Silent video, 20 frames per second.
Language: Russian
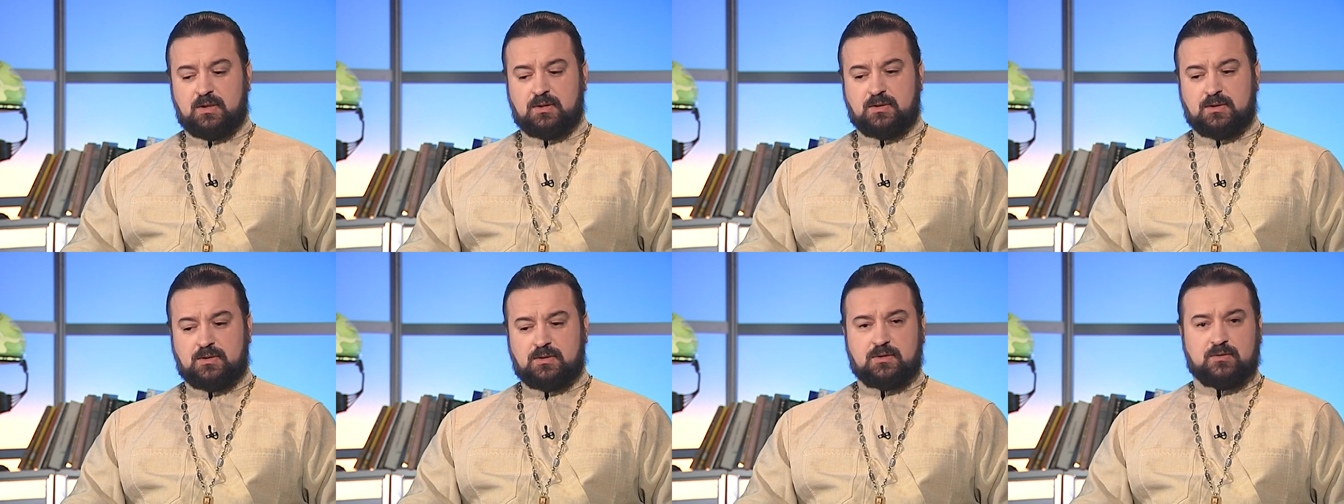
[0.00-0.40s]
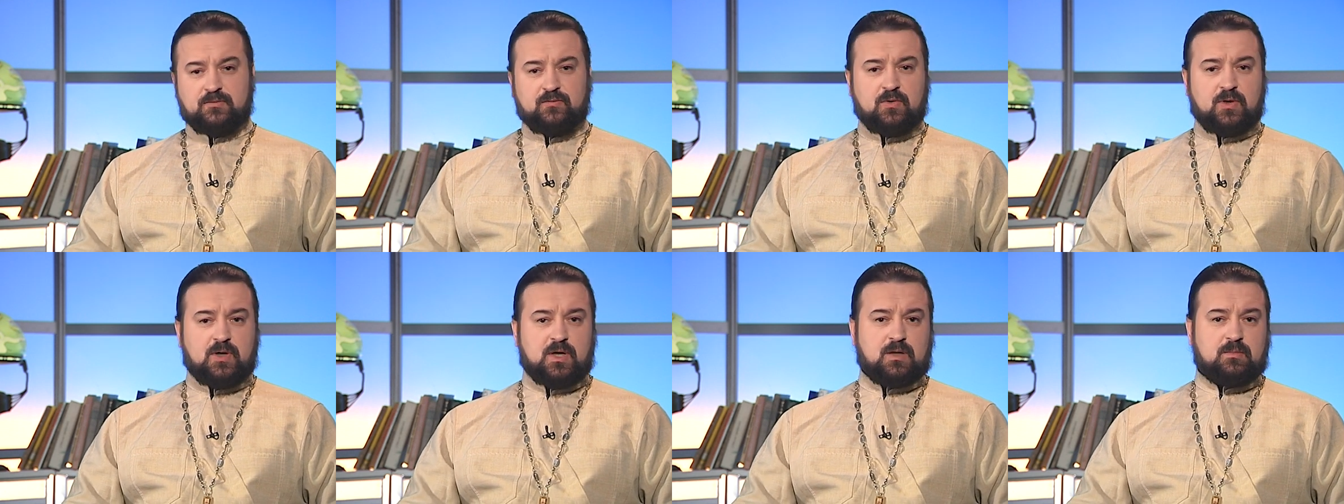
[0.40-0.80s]

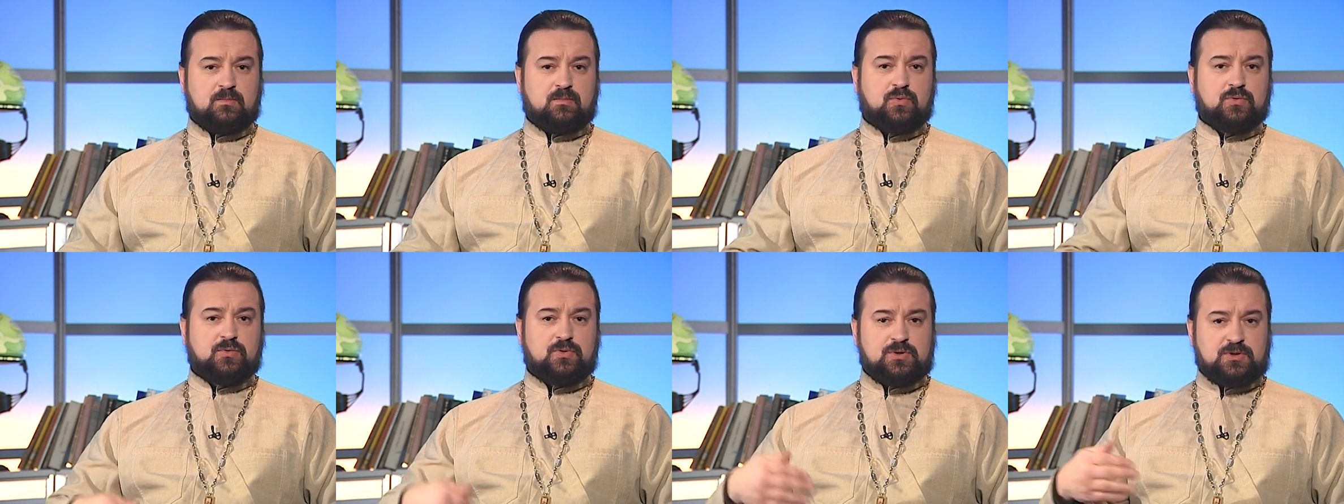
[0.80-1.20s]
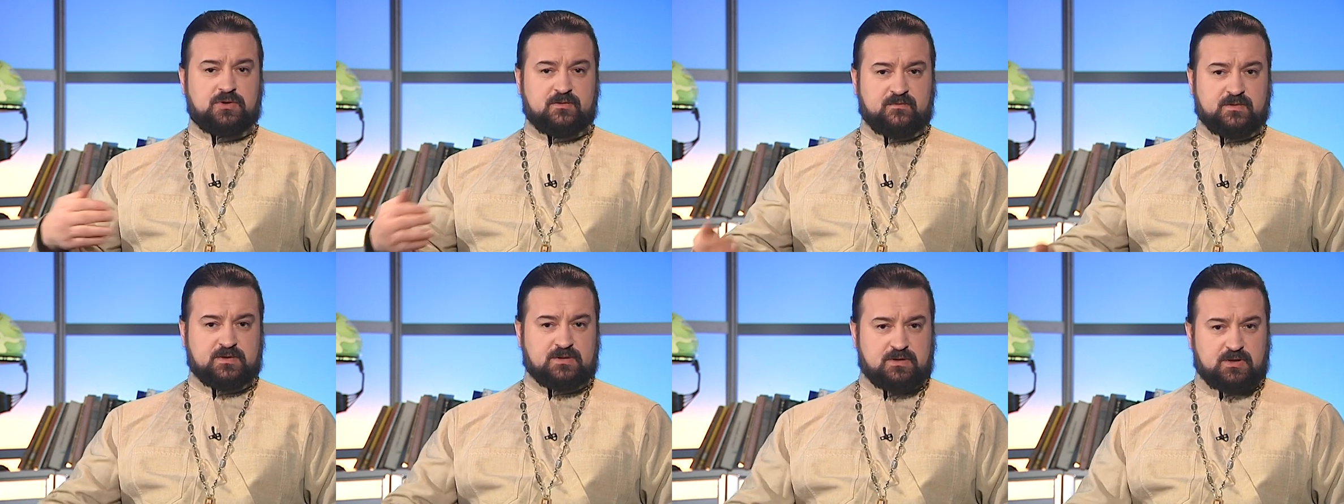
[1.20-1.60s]
Ничего о
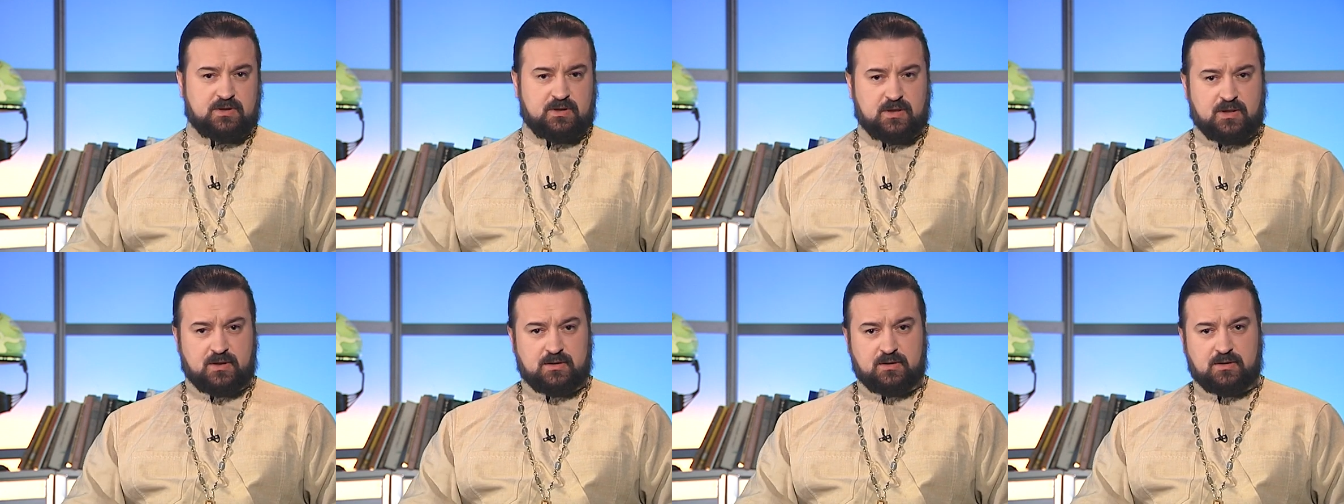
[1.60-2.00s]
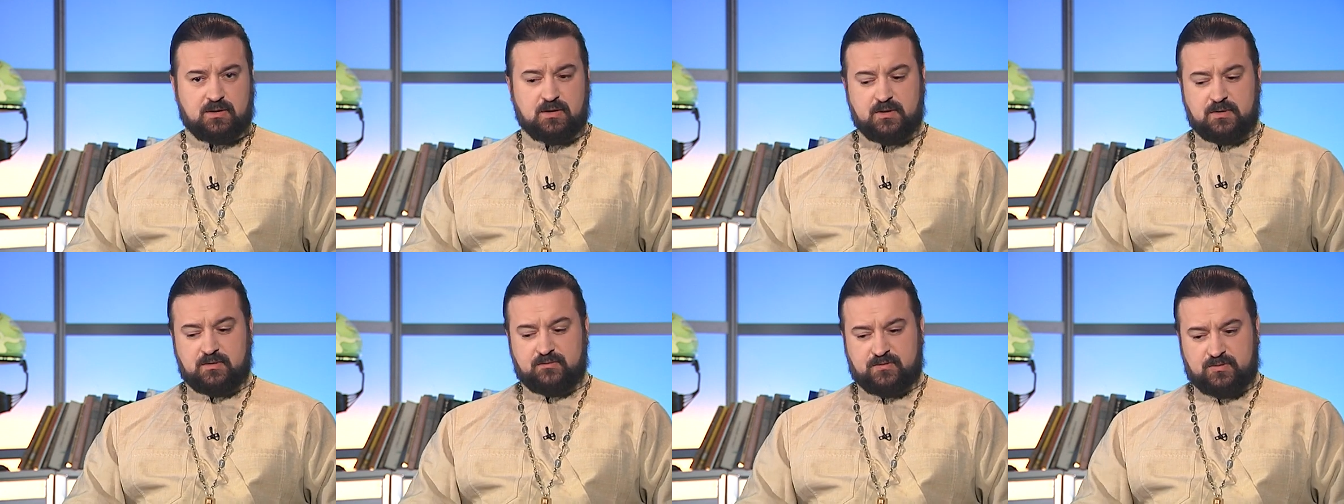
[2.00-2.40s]
будущем воздаянии.
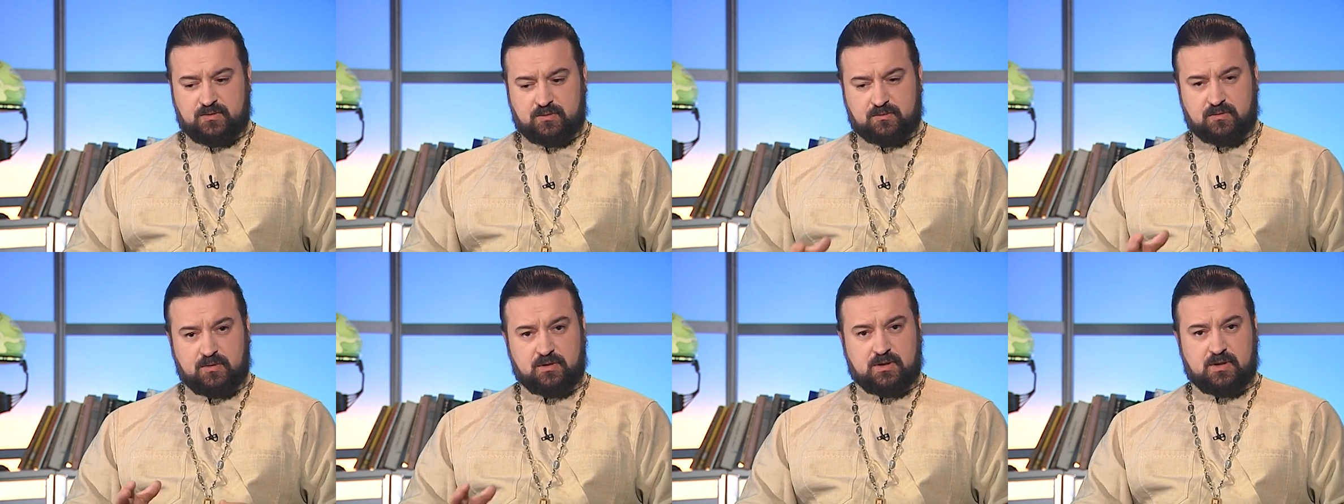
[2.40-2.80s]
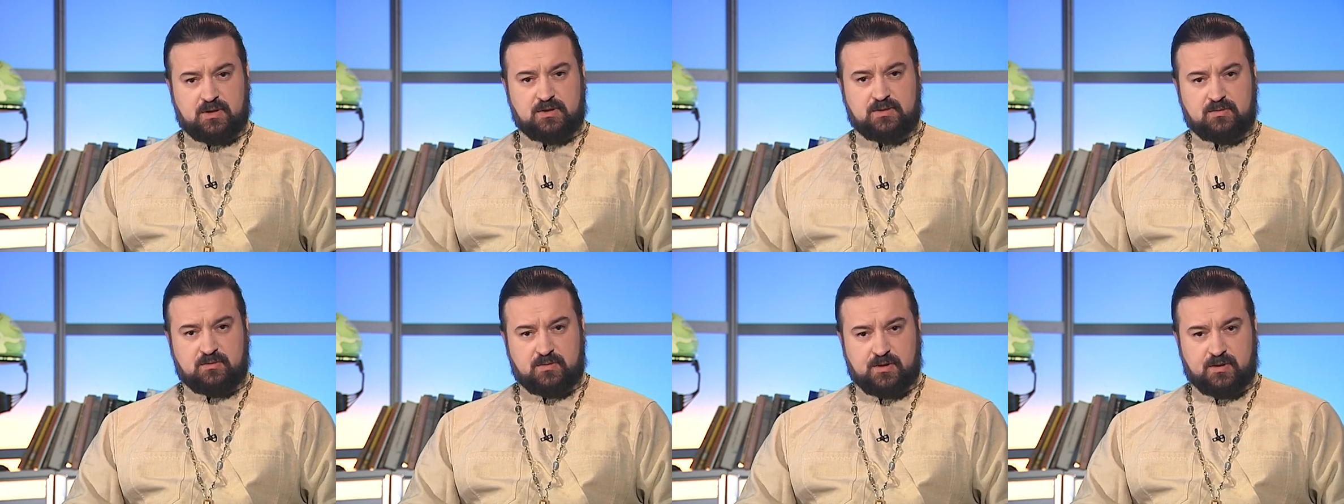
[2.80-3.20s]
Все только о
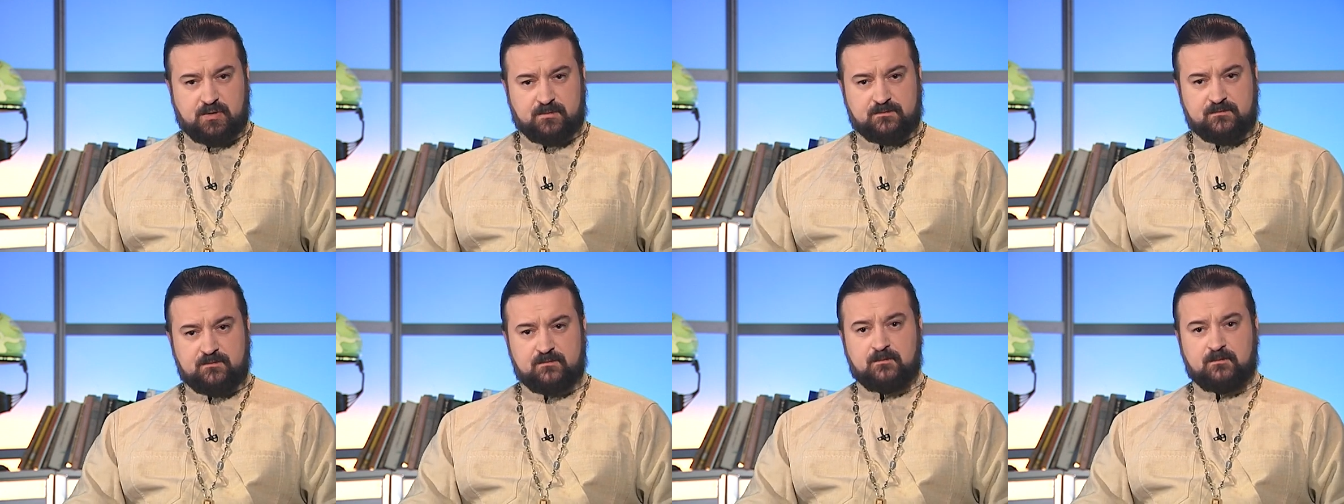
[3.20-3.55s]
земле.